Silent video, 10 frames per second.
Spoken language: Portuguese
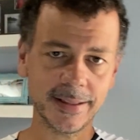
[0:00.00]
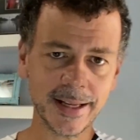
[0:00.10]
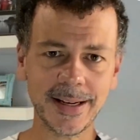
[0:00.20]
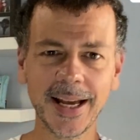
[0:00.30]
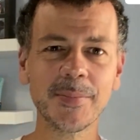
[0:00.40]

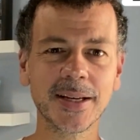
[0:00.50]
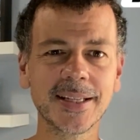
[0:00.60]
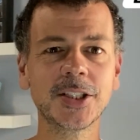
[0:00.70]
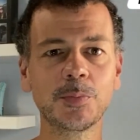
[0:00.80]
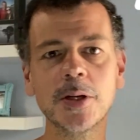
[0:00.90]
né, lembra que
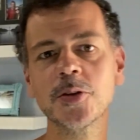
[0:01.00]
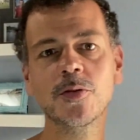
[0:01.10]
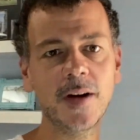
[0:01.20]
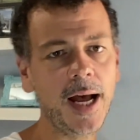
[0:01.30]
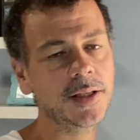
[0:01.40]
desprezou
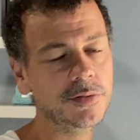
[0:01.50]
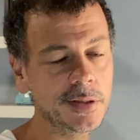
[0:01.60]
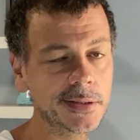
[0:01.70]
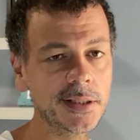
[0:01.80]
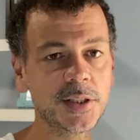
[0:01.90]
o Vasco
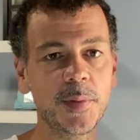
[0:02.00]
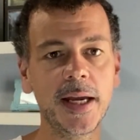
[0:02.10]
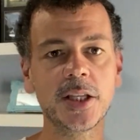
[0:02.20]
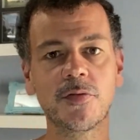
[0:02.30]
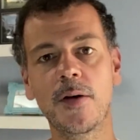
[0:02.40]

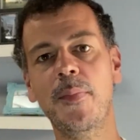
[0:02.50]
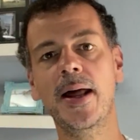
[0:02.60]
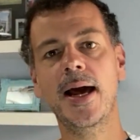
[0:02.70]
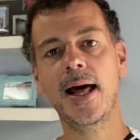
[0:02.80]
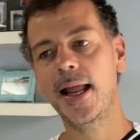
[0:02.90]
recentemente, foi
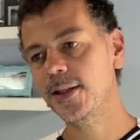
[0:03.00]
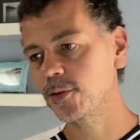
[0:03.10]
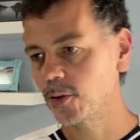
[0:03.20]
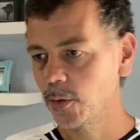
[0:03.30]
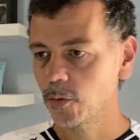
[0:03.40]
parar lá
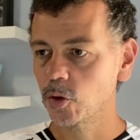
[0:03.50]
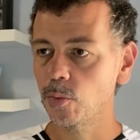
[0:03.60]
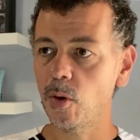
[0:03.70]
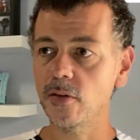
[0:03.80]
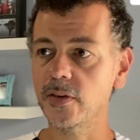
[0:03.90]
no, no
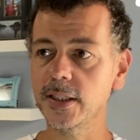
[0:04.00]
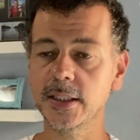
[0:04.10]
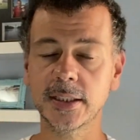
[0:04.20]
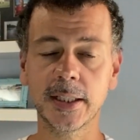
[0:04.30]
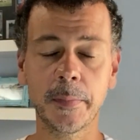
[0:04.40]
Boa
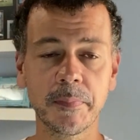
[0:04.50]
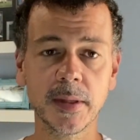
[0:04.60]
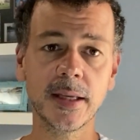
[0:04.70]
Vista.